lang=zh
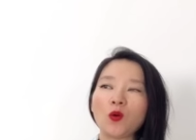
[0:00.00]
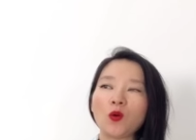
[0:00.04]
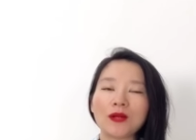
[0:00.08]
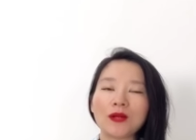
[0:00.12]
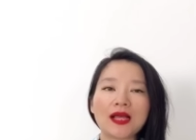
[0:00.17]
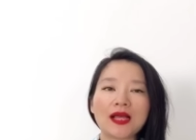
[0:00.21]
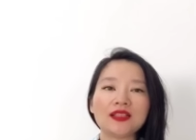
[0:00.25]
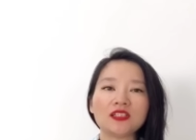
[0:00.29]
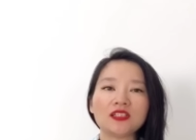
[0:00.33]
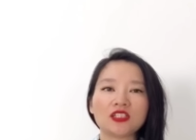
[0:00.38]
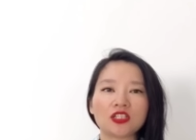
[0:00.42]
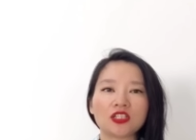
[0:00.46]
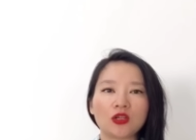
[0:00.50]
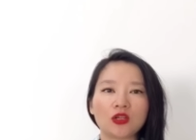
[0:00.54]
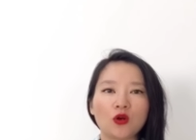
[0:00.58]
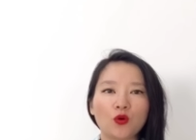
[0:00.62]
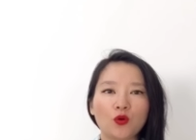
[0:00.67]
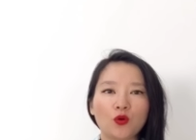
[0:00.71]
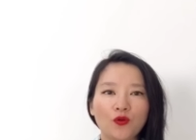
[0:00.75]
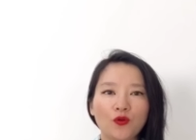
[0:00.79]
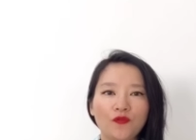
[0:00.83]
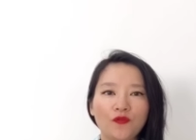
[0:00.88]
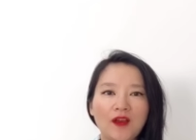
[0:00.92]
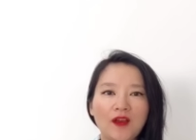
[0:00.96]
烘干的时候
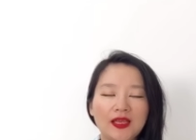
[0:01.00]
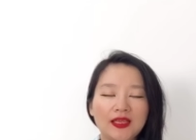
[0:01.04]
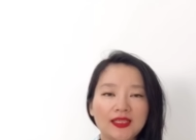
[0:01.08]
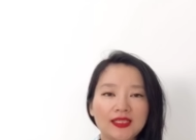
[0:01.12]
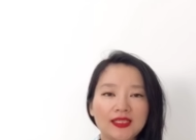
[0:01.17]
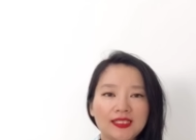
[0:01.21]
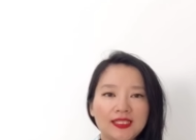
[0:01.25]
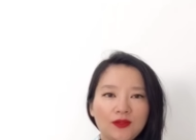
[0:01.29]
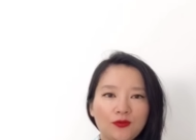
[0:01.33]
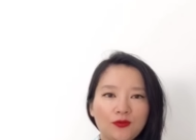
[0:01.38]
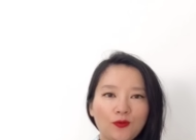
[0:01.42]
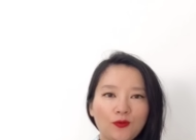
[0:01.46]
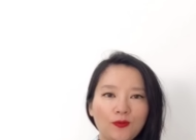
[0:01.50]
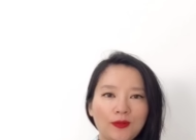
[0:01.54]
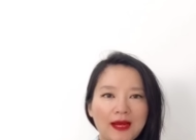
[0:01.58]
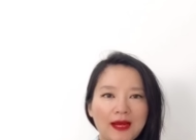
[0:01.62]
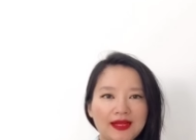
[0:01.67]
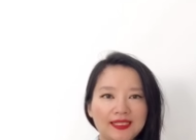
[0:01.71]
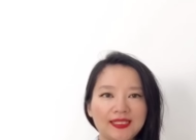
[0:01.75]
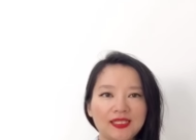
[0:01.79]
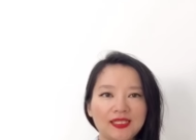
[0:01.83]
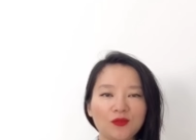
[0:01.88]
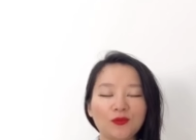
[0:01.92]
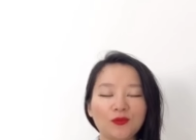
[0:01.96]
会放一些烘
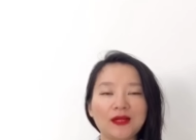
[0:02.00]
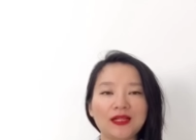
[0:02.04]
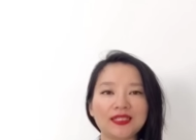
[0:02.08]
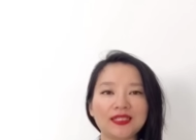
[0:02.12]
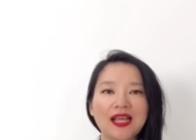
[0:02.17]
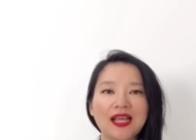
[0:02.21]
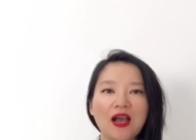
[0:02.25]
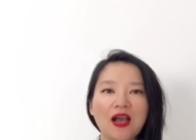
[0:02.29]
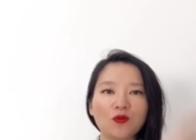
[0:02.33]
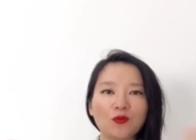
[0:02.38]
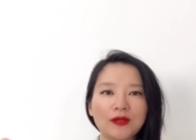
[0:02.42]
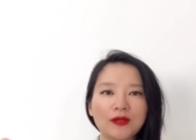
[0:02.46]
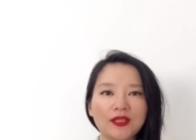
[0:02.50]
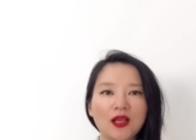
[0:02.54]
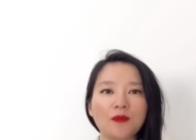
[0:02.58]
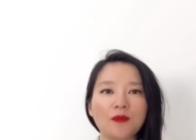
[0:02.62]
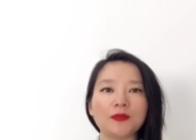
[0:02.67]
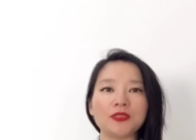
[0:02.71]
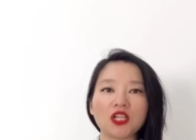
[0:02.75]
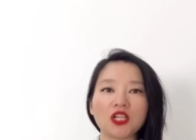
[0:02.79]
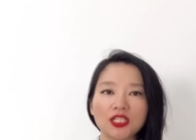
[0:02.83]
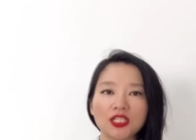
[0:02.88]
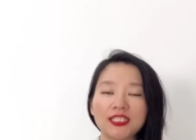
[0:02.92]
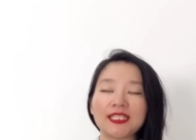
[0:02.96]
干纸，为了它味道
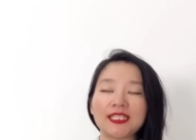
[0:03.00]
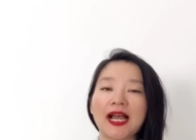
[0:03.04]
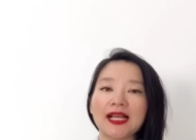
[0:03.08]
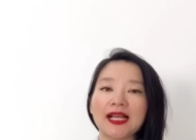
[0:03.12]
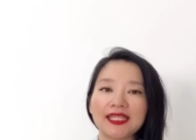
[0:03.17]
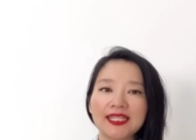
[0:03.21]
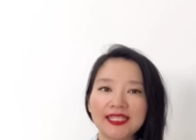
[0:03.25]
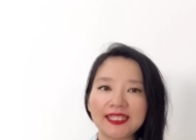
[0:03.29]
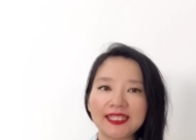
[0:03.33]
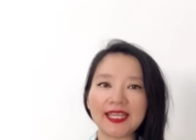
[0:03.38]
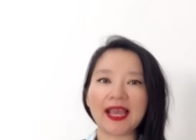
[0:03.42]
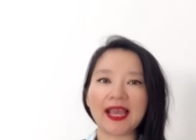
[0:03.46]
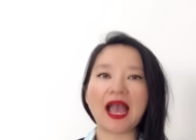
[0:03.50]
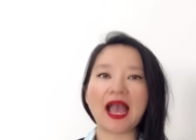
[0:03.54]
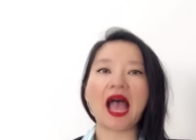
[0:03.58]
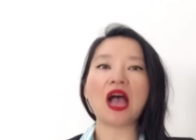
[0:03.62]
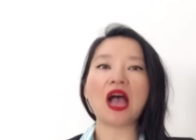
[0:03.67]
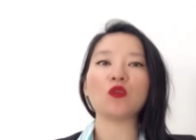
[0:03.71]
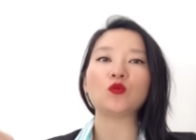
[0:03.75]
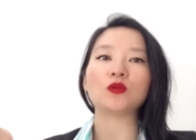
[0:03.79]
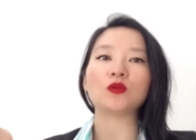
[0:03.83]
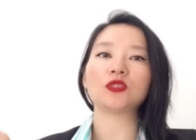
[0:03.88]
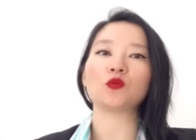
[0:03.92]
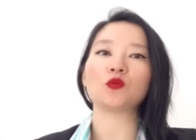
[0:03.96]
比较香一点
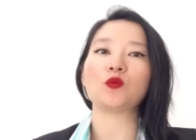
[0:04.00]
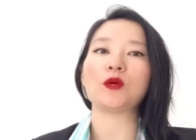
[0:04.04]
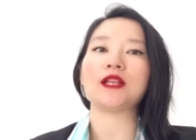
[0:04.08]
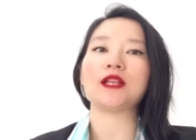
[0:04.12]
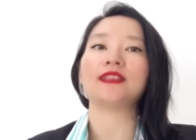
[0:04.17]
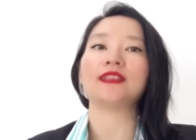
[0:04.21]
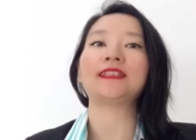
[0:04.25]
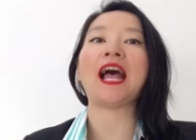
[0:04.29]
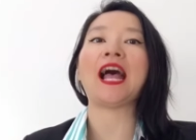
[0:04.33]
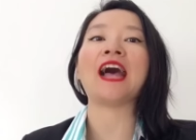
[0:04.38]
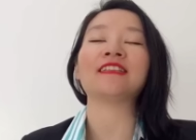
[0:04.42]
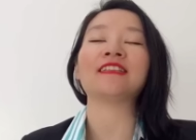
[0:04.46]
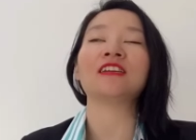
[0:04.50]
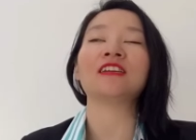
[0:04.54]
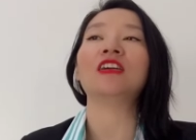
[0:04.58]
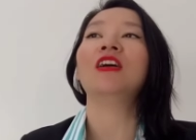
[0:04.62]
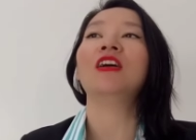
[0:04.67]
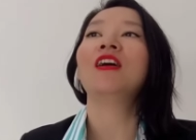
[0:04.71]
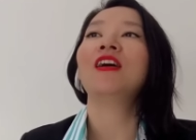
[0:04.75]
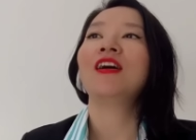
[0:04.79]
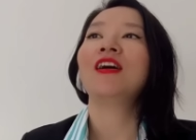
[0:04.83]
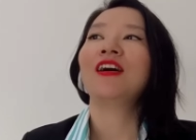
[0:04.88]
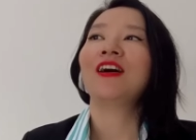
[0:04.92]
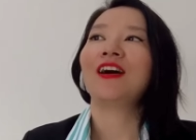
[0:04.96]
啊，或者为了它的
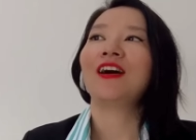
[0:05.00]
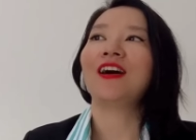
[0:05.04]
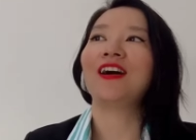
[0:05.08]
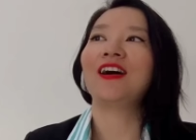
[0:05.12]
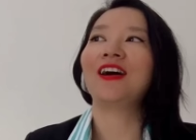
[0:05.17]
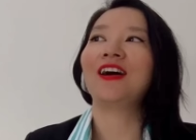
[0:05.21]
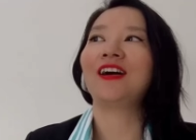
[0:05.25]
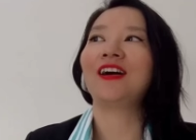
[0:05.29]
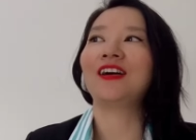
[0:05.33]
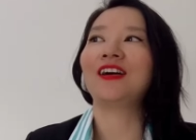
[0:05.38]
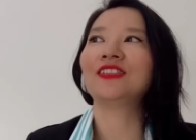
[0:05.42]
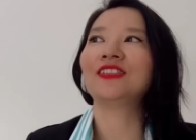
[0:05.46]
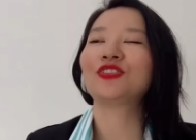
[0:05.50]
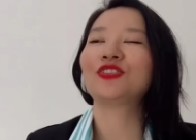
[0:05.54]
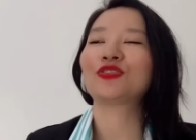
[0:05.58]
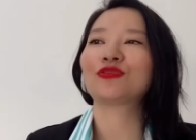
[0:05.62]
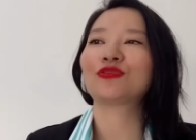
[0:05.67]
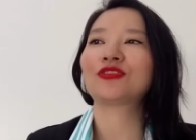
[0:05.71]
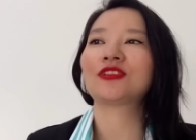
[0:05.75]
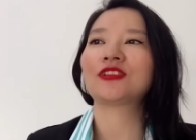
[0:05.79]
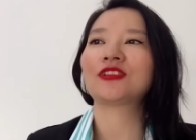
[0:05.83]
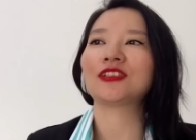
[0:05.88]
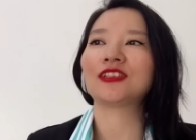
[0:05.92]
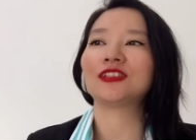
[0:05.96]
呃，就
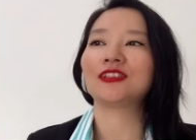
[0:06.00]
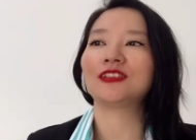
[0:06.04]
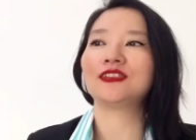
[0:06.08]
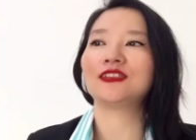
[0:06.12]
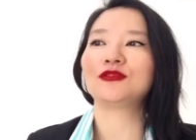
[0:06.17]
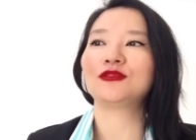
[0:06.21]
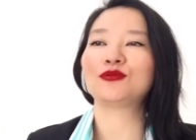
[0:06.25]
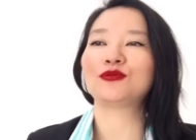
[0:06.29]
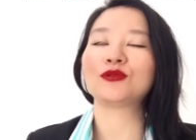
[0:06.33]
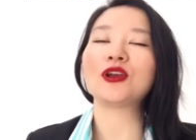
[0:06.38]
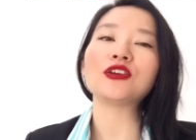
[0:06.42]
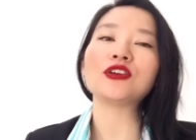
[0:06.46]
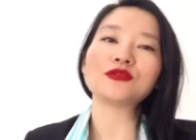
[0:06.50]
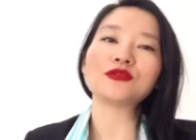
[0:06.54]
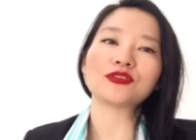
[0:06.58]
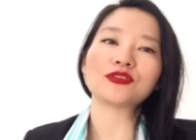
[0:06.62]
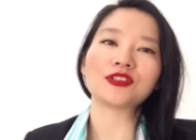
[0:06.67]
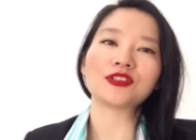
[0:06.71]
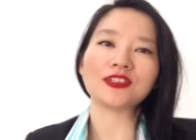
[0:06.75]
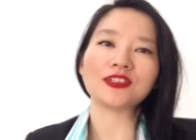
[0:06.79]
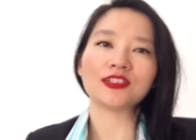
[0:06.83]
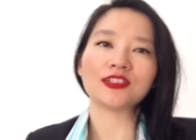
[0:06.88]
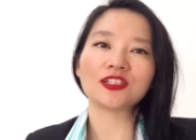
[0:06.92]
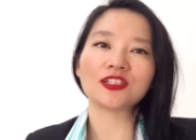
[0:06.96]
是主要就
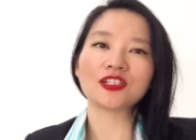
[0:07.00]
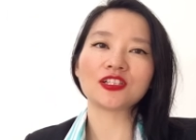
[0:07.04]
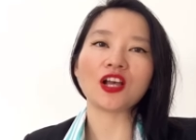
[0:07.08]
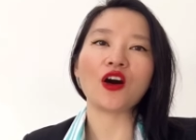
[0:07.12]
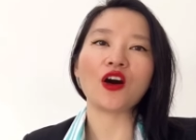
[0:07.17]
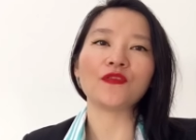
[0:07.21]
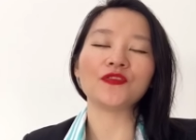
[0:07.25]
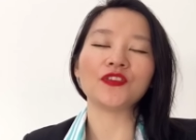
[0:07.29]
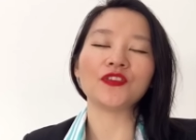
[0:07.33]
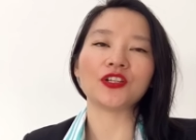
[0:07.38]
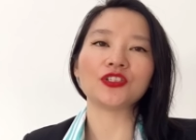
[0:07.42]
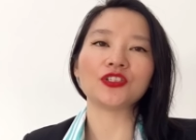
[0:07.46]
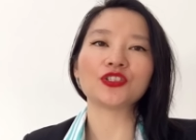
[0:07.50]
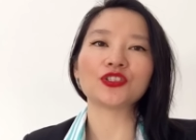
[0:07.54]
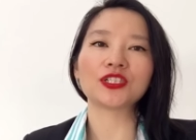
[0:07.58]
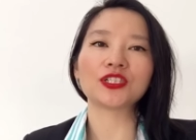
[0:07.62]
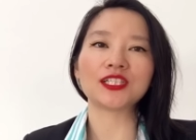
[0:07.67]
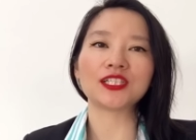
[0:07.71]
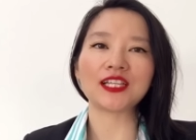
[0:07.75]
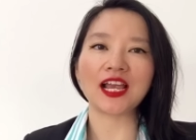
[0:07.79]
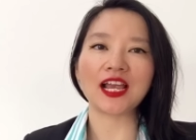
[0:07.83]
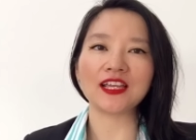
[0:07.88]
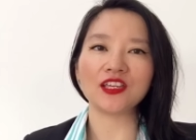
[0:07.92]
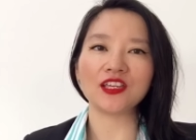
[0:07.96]
是 softener， 就
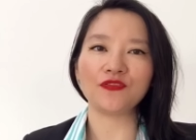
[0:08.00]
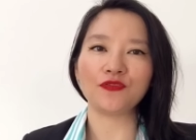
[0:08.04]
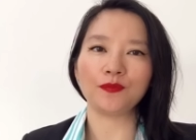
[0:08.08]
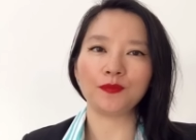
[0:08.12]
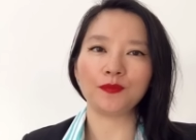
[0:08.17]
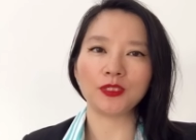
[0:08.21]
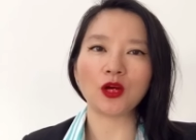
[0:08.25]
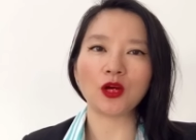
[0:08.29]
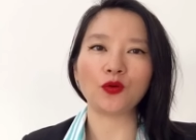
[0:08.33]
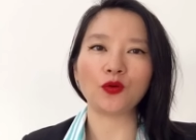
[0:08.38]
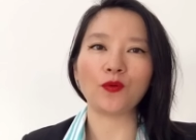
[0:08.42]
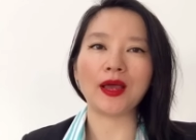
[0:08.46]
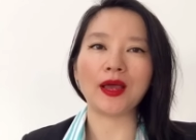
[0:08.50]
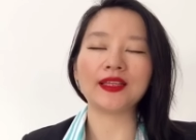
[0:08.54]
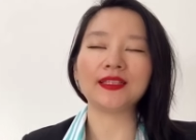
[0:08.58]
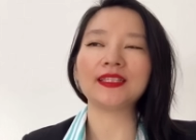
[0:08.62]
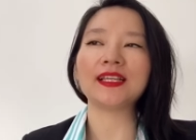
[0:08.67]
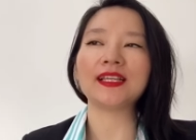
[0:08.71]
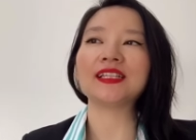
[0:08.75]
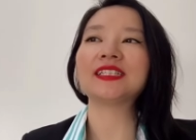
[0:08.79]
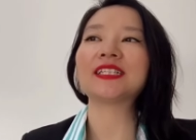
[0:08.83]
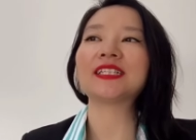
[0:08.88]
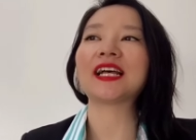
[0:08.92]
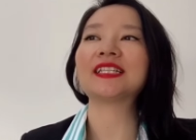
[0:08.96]
是让衣服比较软一
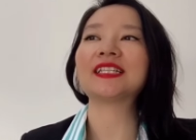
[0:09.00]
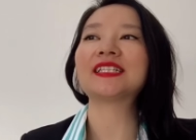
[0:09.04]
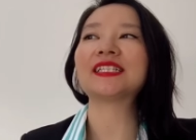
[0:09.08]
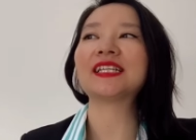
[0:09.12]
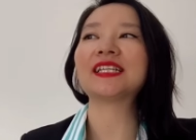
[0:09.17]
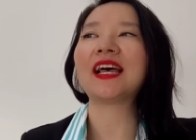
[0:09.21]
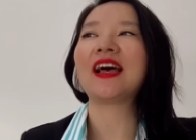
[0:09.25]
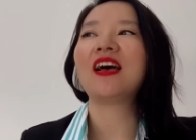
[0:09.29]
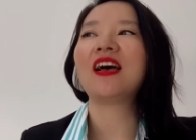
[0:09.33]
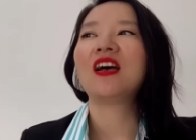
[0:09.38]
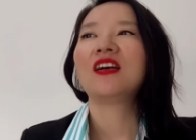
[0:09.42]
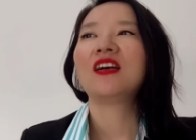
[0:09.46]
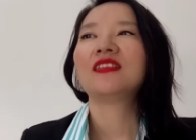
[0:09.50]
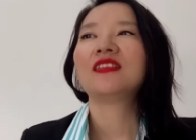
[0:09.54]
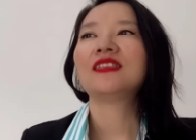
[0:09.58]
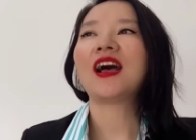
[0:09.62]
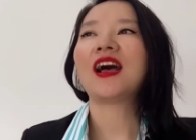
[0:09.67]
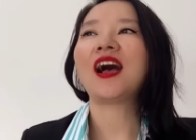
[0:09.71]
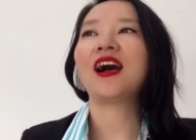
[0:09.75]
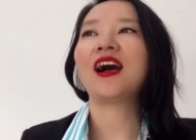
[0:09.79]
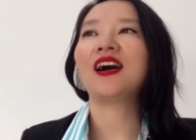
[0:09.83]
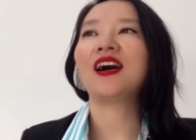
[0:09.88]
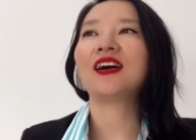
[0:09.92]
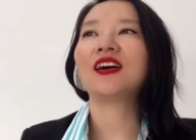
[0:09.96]
点这样子。
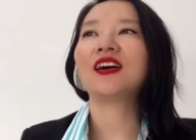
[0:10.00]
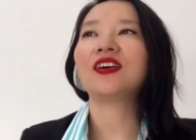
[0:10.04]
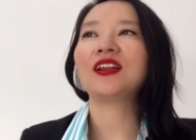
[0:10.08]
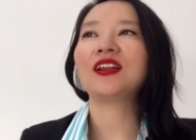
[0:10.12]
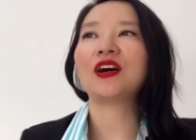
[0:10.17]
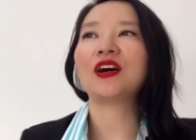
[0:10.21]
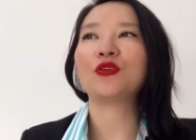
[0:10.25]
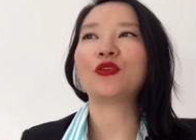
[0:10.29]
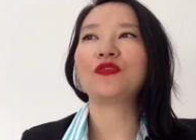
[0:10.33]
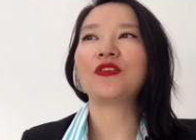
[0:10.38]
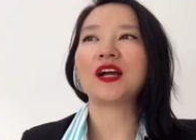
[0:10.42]
那后来我